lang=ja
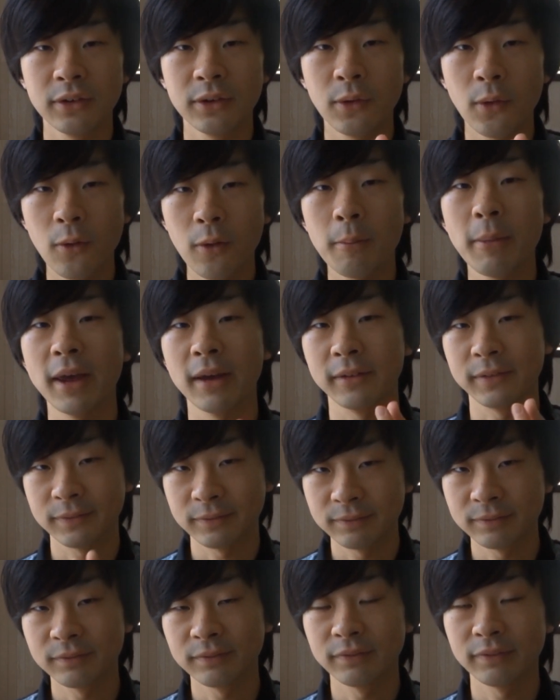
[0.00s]
表面
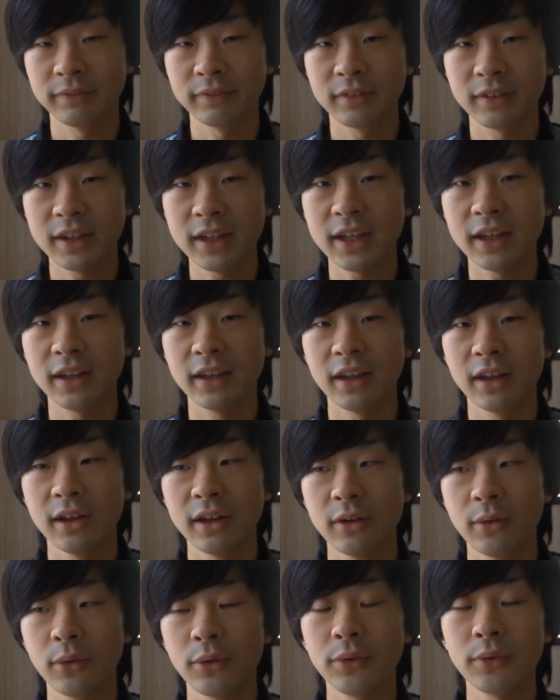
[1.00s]
に
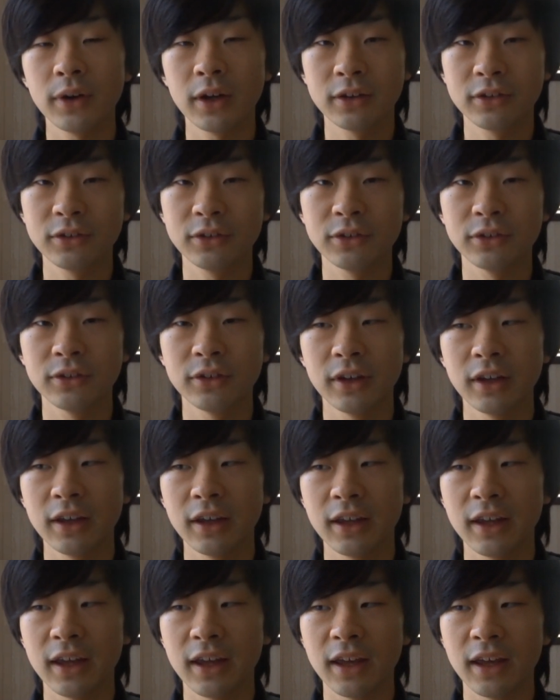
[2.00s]
おそらく、
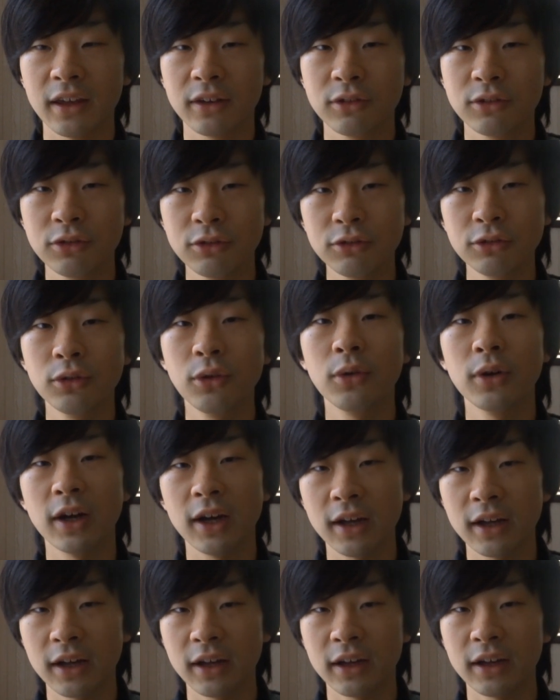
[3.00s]
えー、空洞
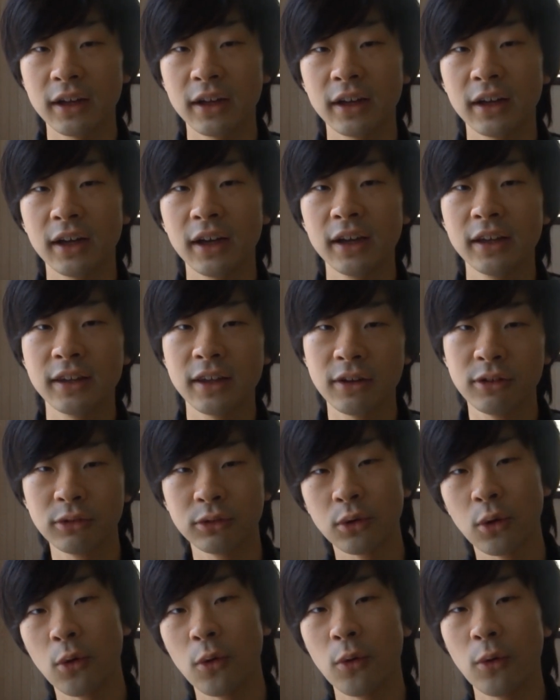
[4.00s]
が空いてる
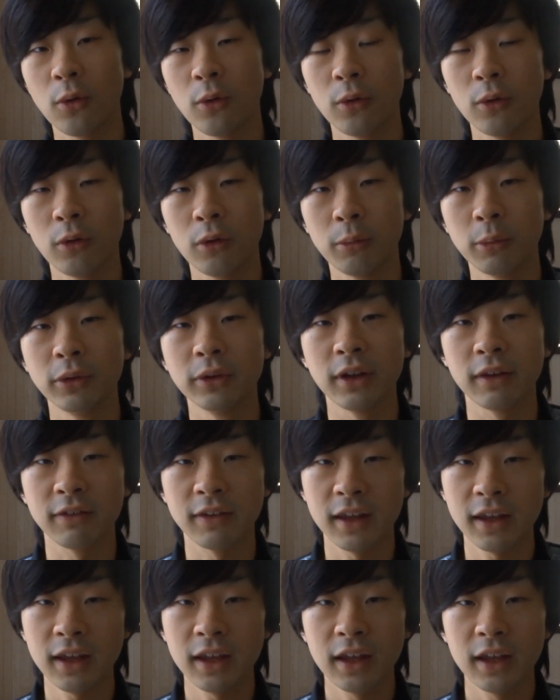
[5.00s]
と思うんです
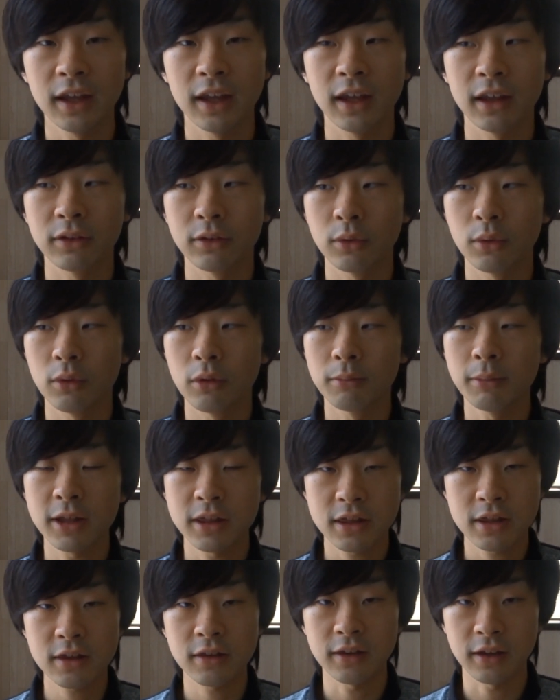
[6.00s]
ね。えっ、ー、と、まあ、
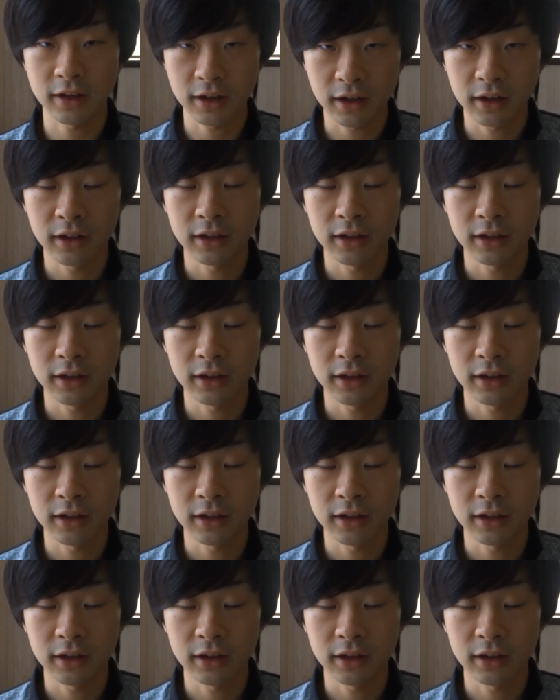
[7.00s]
小さな